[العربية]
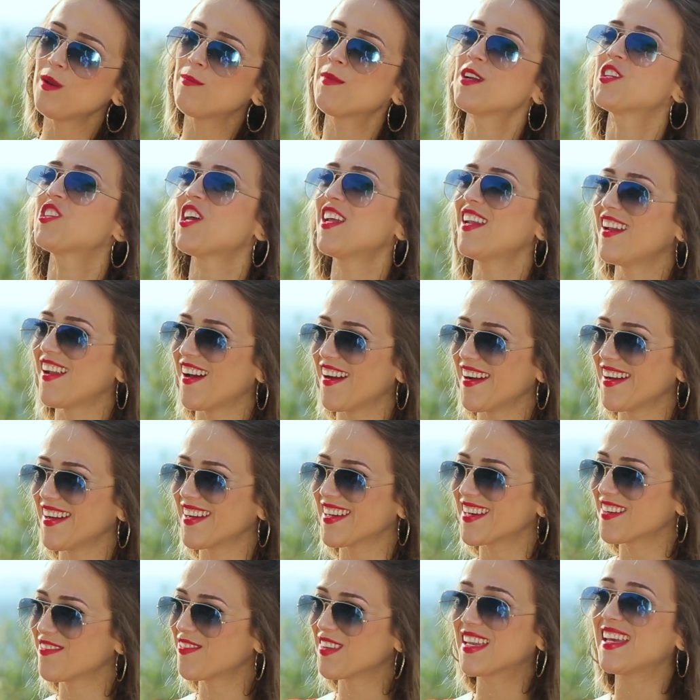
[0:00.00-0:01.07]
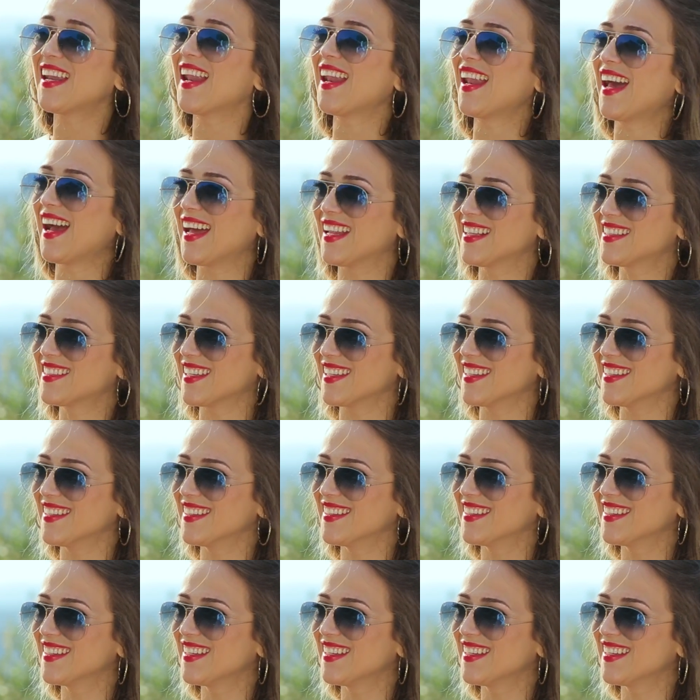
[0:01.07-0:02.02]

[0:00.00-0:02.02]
المجال الاخر في كلا الحالتين